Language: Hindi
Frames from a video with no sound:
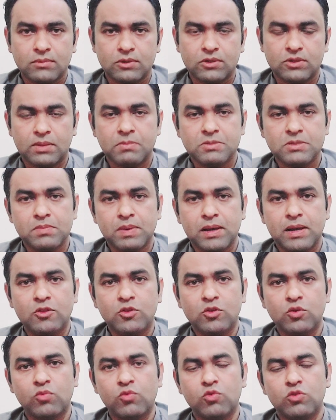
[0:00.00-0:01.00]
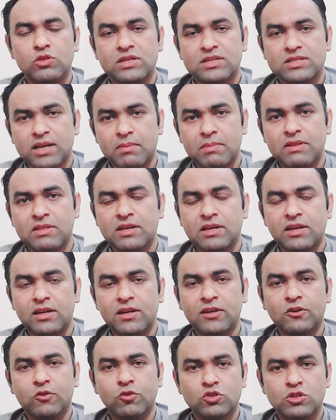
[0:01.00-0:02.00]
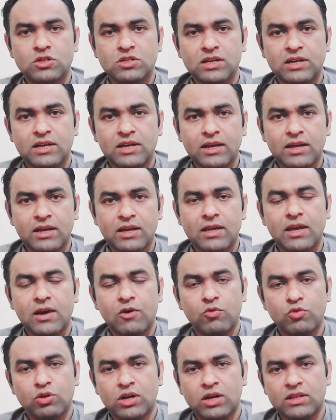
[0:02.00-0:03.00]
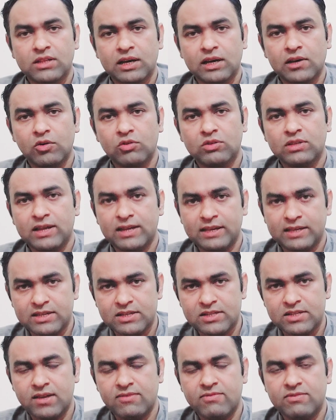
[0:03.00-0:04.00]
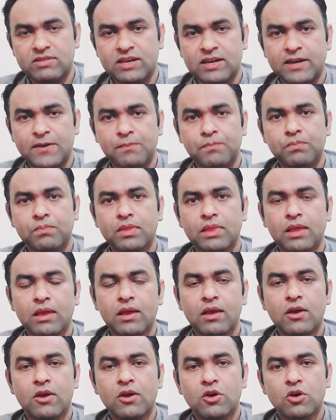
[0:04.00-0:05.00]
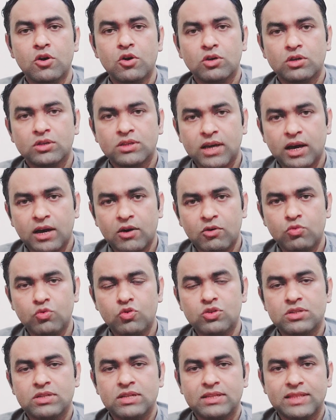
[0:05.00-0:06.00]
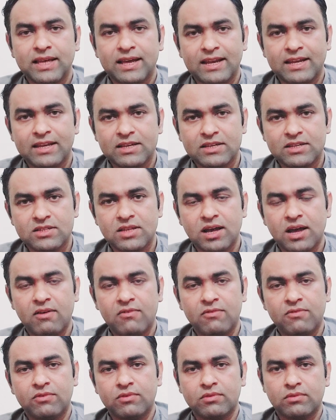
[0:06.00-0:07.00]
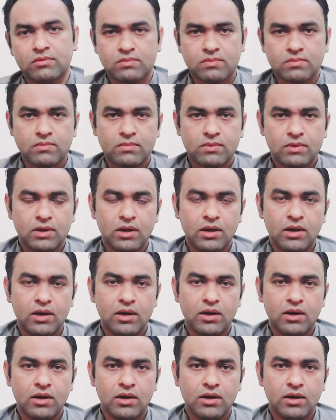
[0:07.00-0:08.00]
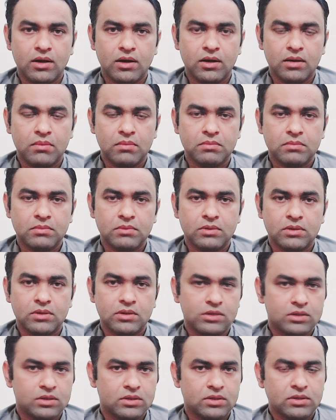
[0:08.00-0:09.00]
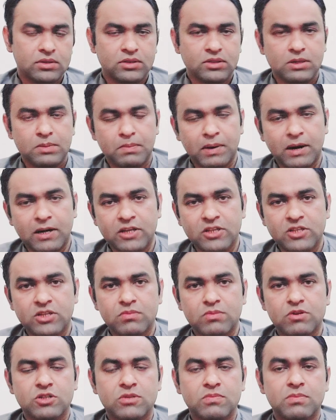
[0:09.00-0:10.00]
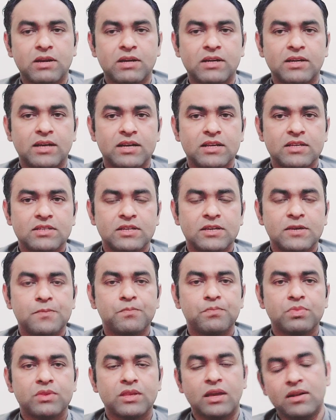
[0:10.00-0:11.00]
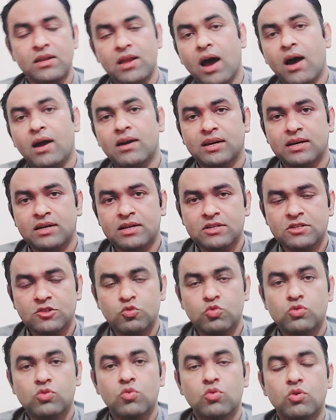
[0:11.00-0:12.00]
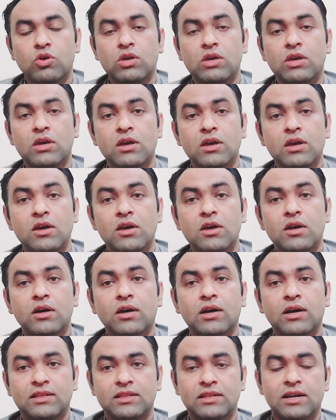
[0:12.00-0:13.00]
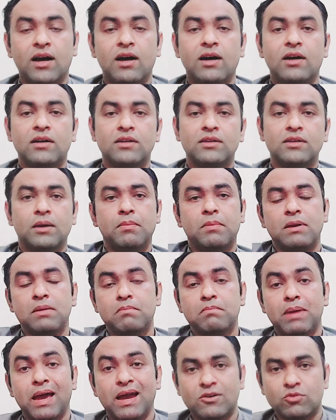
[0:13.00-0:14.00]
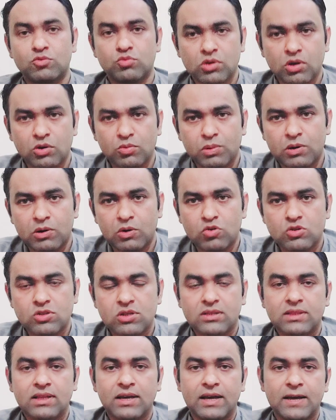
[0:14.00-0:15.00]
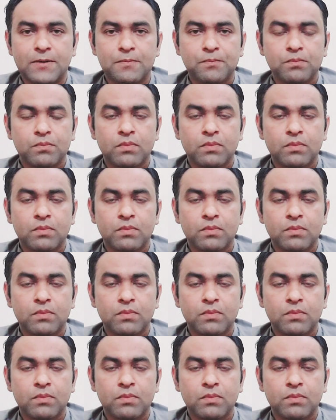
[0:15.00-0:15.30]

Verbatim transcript: सबसे पहले तो वो ये साबित करने की कोशिश करेंगे क्या उनका ताल्लुक तहरीक इंसाफ से है क्या उससे तहरीक इंसाफ की पार्टी चेयरमैनशिप के हटाने से या ना हटाने से उसको कोई ख़तरा या फिर इम्पैक्ट उनके ऊपर हो सकता है